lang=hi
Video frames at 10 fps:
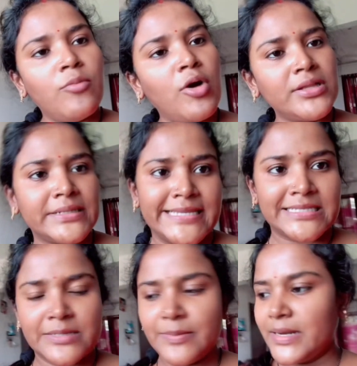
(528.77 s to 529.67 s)
बहुत
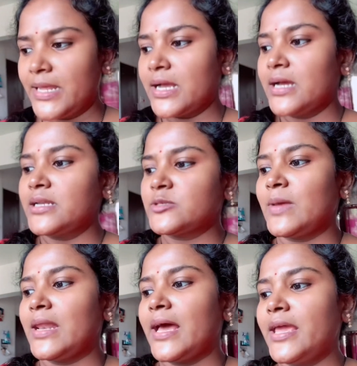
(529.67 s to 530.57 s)
टेस्टी बनेगा
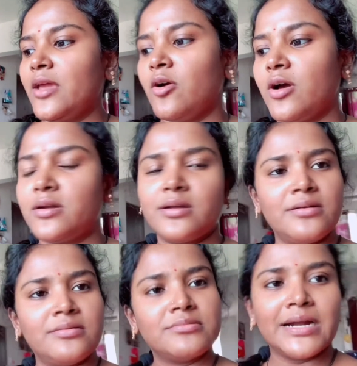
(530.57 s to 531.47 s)
रसमलाई और
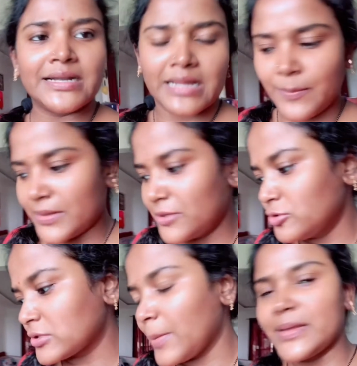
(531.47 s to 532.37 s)
खट्टापन तो
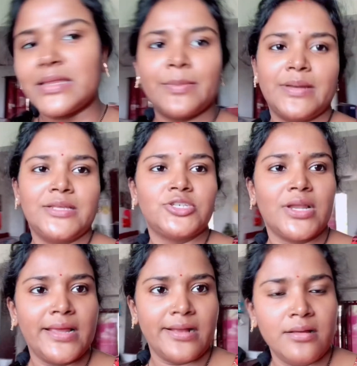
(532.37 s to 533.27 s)
उसका पता भी नहीं
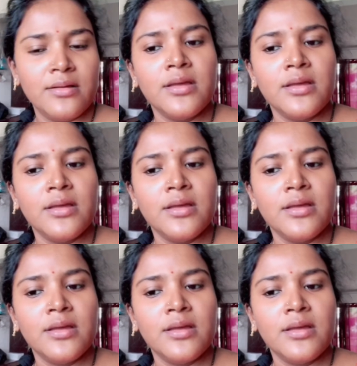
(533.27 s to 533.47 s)
चलेगा